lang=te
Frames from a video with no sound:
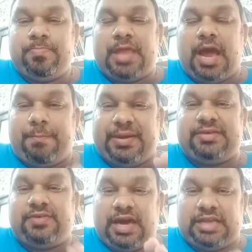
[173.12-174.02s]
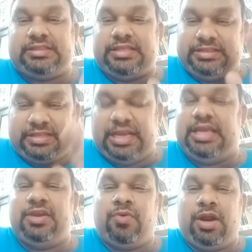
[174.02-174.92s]
ఆ పదం అర్థం
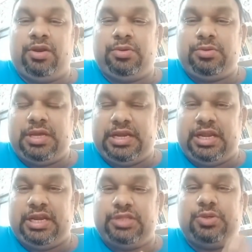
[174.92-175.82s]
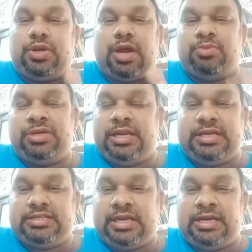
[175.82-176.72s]
తెలియని వాళ్ళు నేనేదో రాముడిని
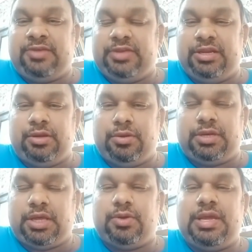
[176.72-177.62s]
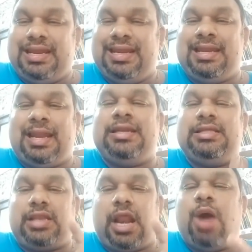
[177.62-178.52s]
అనేశాననే ఫీలింగ్లో ఉన్నారు నేను
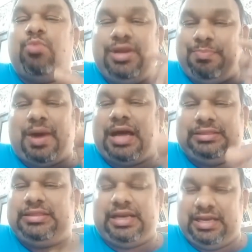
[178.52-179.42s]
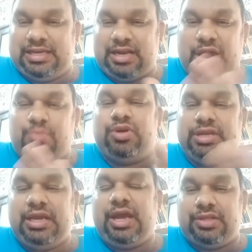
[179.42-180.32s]
అన్నది రాముడి పాత్రని
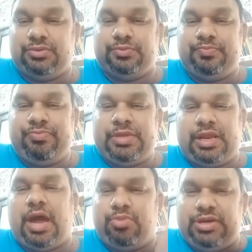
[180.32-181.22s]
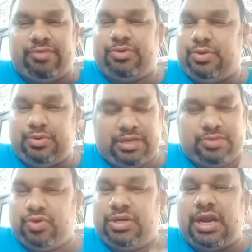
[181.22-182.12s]
రాముడిని కాదు కాదు రాముడు ఎవరో
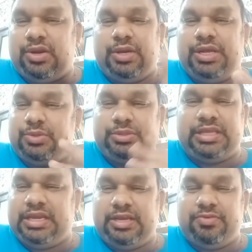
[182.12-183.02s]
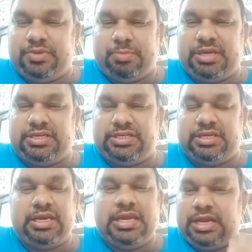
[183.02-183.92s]
ఉన్నాడో లేదో తెలియని మనిషి
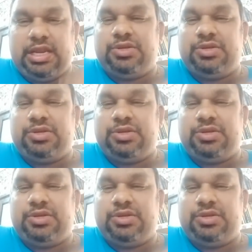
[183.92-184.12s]
నేను